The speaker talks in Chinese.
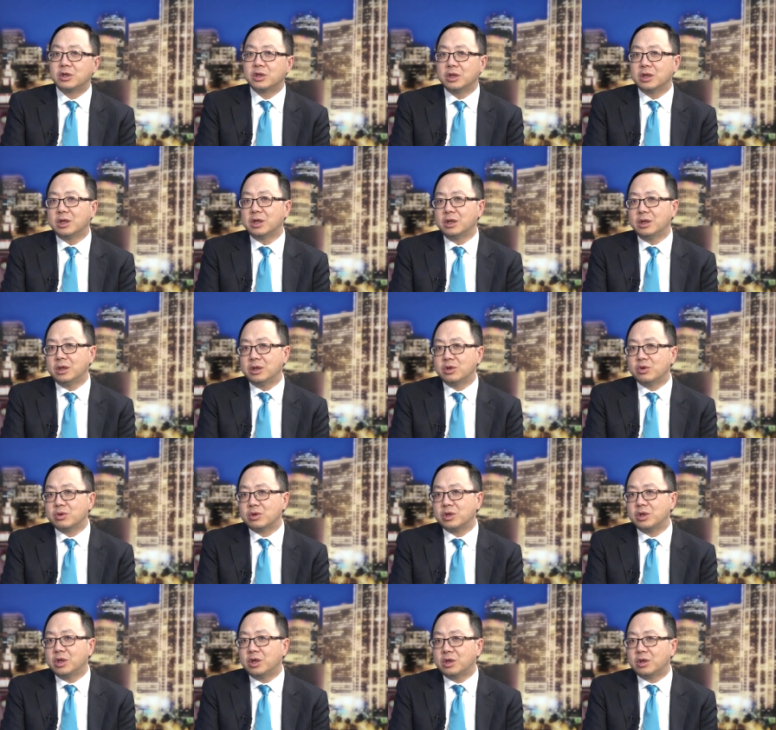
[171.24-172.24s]
这个呢就
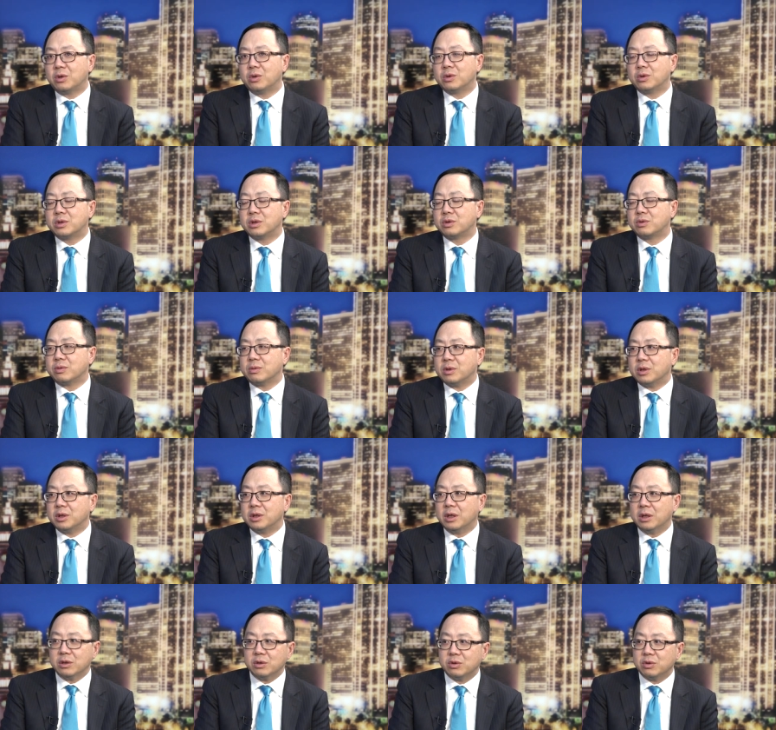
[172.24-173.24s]
是一个投资组合
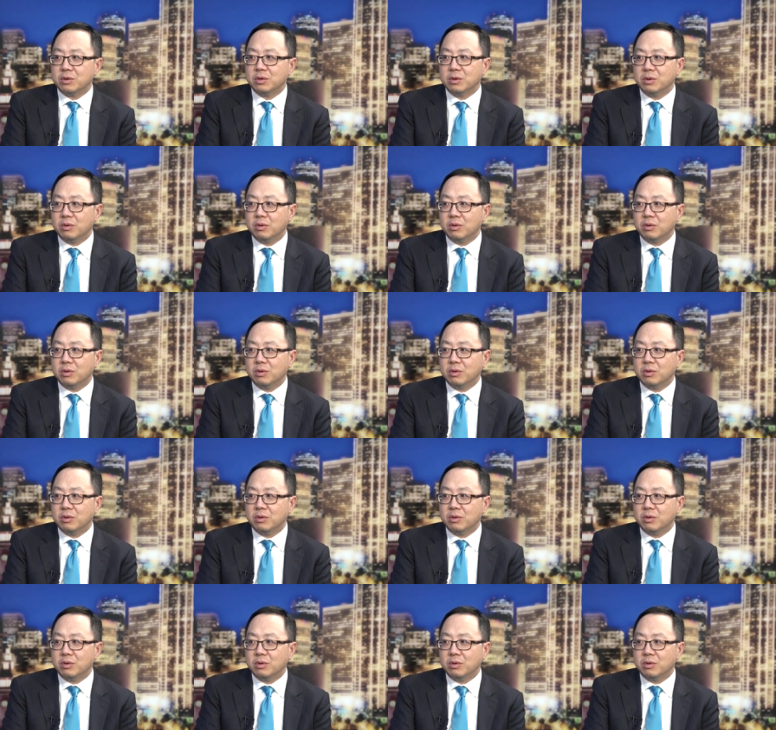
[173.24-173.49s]
当中，